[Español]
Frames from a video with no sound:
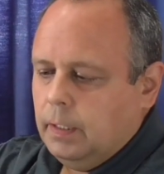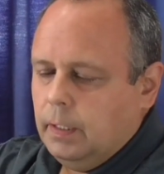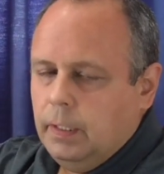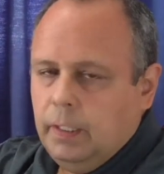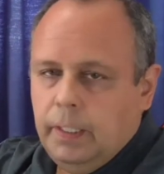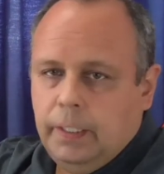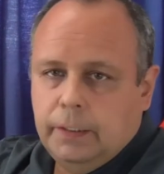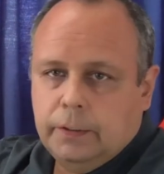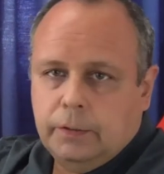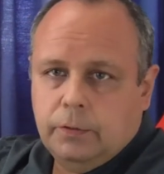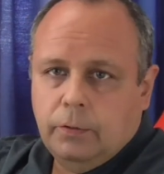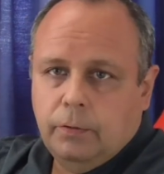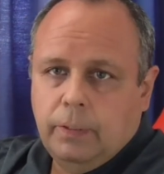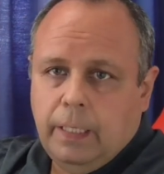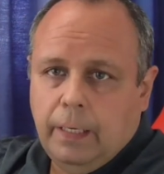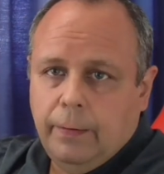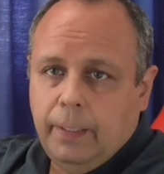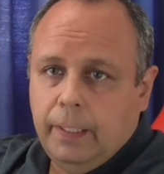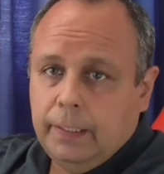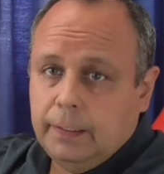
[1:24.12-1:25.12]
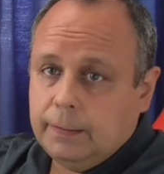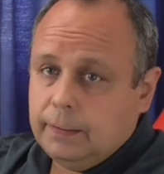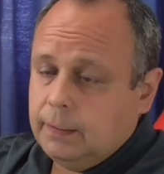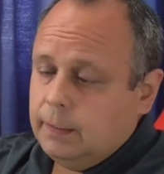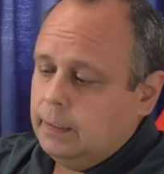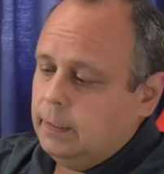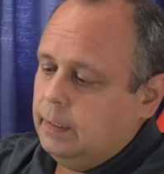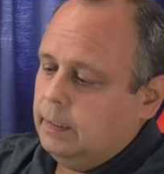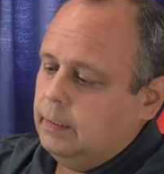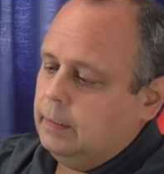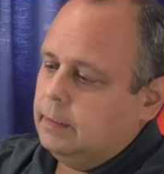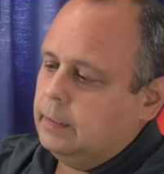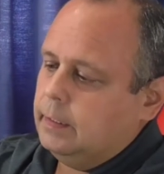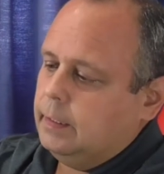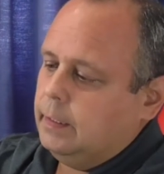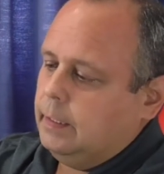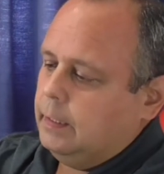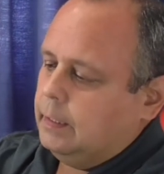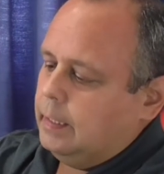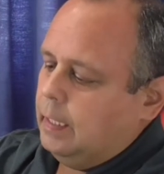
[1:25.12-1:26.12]
Listo, una vez
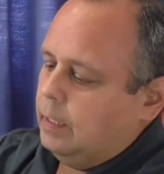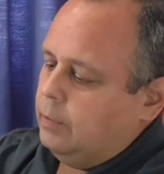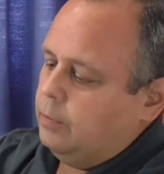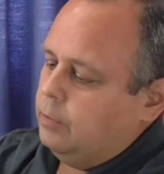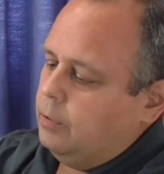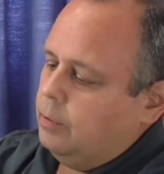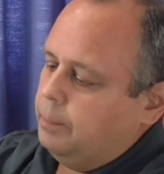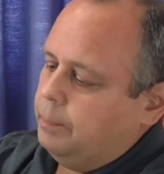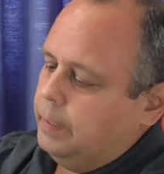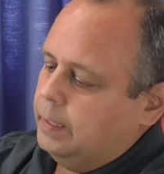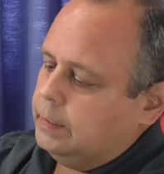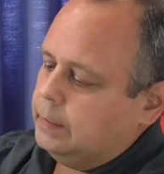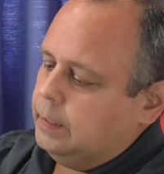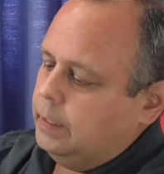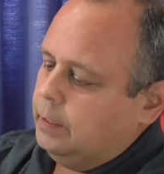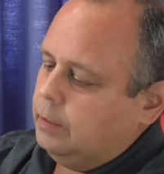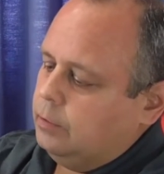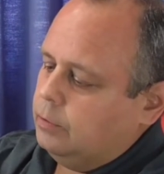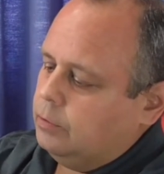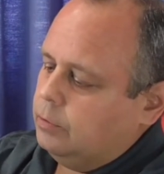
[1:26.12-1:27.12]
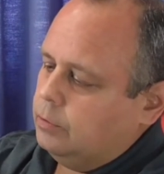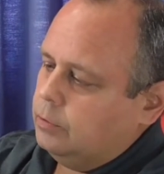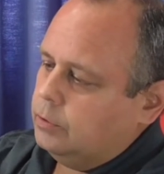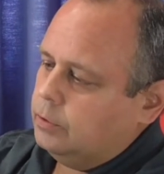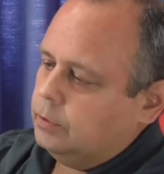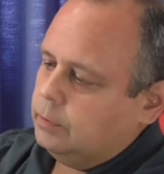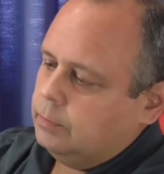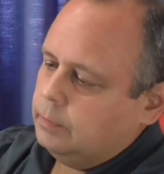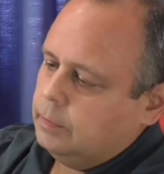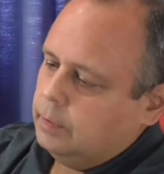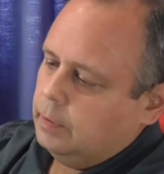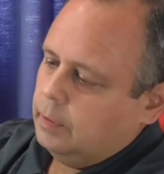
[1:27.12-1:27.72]
quitados los precintos,